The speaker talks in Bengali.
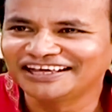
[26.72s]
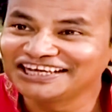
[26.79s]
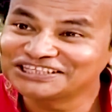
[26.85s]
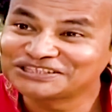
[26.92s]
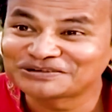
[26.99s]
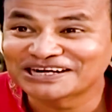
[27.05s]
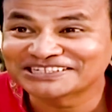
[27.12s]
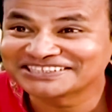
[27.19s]
এই
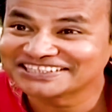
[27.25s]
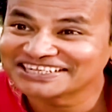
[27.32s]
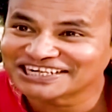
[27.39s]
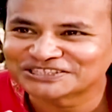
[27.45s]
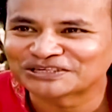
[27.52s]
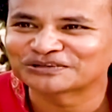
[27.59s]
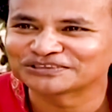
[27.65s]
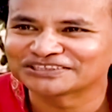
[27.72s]
তো আসছেন
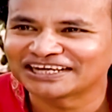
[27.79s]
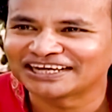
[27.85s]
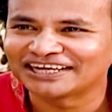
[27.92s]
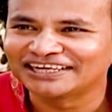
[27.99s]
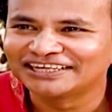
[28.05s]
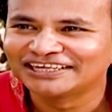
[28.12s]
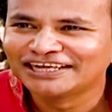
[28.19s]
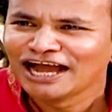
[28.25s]
আসল
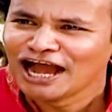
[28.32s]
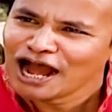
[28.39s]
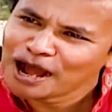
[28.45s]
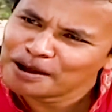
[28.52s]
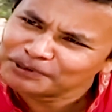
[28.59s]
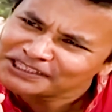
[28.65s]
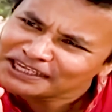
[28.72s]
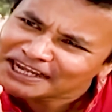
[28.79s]
কথায়
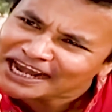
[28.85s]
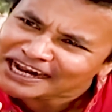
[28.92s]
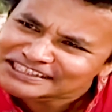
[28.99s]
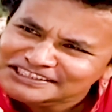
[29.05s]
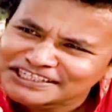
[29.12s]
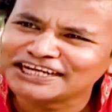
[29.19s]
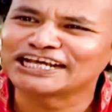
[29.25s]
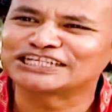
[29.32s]
আমাদের
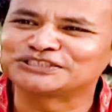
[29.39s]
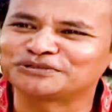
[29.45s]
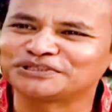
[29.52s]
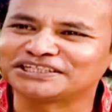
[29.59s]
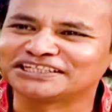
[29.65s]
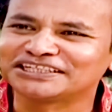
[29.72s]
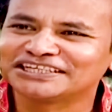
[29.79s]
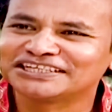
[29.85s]
গার্জিয়ান
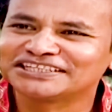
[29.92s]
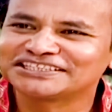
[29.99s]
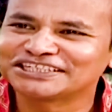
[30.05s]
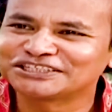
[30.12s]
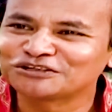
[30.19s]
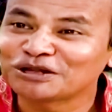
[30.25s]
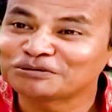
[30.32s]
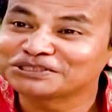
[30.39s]
একজনই
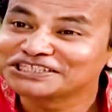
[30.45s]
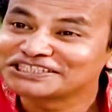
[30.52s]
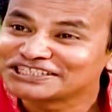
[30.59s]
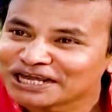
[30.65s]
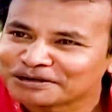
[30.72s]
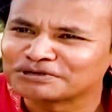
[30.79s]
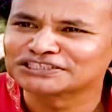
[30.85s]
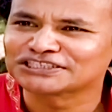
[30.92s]
সেটা হলো আমাদের
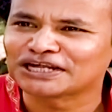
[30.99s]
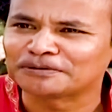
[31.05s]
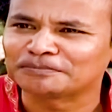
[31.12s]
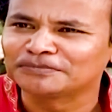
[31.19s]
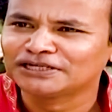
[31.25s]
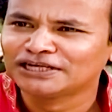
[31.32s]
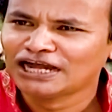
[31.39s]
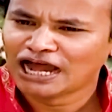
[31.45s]
চেয়ারম্যান সাহেব
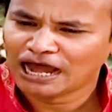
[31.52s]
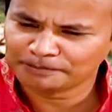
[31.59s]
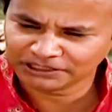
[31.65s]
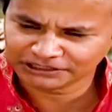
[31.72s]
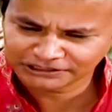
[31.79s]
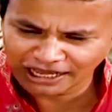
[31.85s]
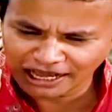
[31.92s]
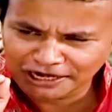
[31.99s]

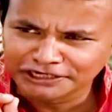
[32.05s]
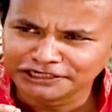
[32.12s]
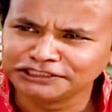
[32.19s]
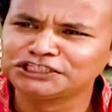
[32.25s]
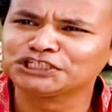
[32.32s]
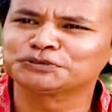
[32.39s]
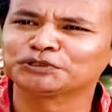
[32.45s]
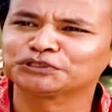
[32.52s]
আমরা তার
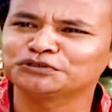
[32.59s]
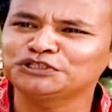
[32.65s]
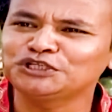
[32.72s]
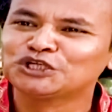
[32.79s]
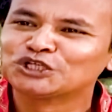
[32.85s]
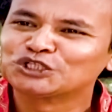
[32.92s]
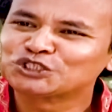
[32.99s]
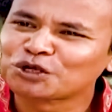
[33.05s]
নির্দেশ মতোই
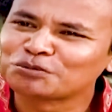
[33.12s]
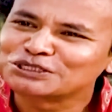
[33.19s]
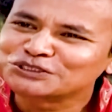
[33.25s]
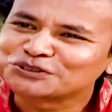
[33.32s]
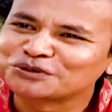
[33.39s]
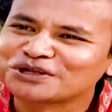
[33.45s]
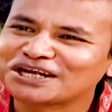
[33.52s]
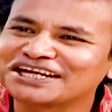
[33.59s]
সমাজ
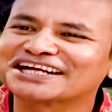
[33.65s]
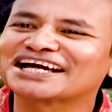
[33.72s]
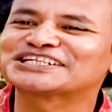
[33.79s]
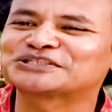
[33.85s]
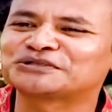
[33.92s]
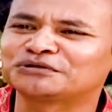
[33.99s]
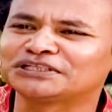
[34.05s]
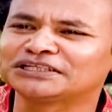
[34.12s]
কল্যাণের
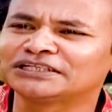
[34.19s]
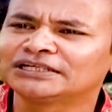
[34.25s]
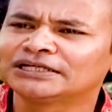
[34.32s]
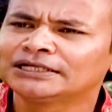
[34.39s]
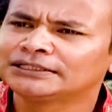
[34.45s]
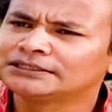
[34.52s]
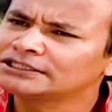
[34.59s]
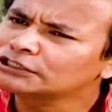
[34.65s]
কাজ করি
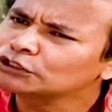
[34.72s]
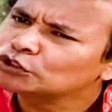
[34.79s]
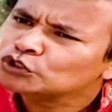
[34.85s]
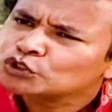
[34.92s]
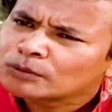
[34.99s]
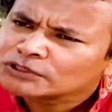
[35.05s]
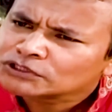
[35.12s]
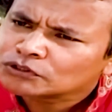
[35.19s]
দেশে তো
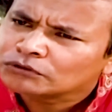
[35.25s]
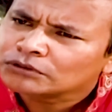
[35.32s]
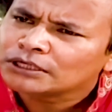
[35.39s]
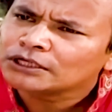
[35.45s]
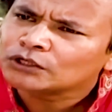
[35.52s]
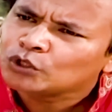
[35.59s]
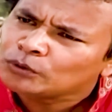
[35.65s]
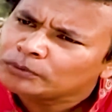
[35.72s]
সমাজ
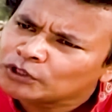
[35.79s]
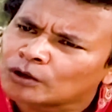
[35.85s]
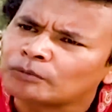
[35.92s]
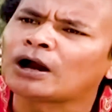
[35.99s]
কল্যাণের খুবই